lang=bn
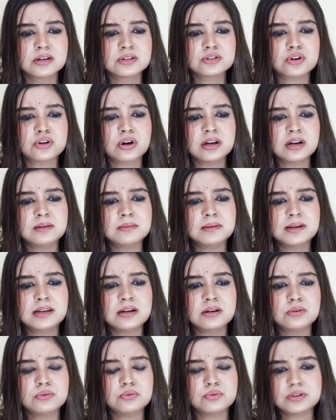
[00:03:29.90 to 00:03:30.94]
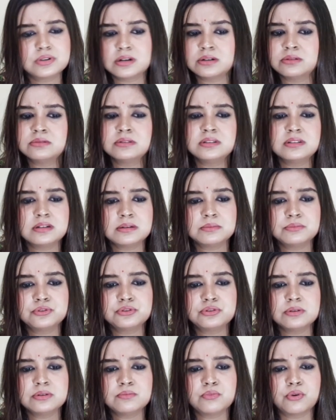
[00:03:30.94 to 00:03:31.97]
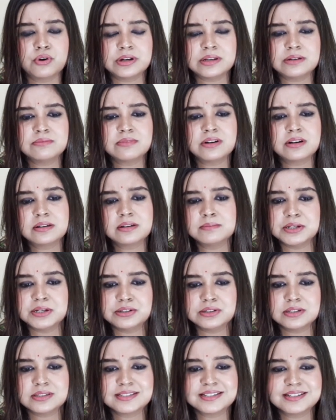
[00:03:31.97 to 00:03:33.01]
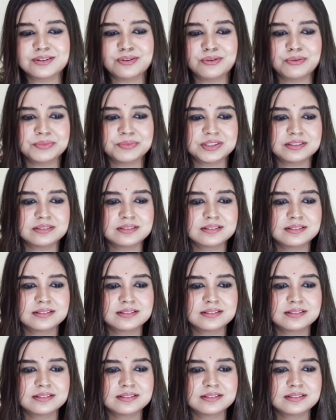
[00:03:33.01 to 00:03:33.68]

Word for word: সকালবেলা অন্যান্য দিনের মতোই মর্নিং ওয়াকে বেরিয়েছিল অমিত